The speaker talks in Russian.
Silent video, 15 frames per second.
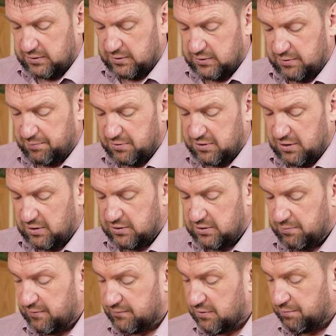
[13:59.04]
записал к
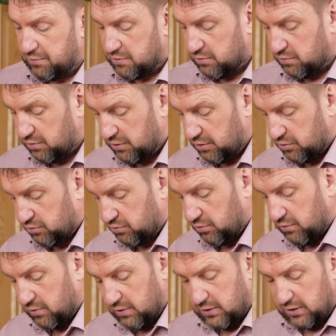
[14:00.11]
себе в записную
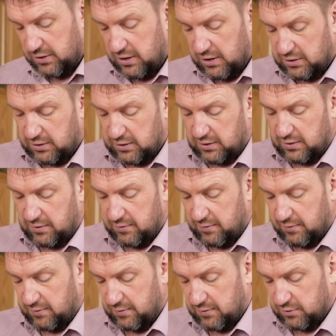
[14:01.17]
книжку. Какие-то
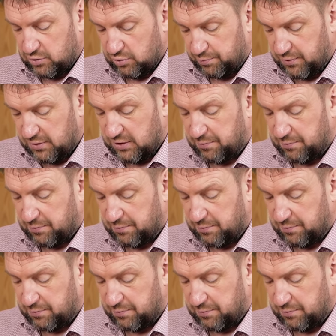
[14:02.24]
супы,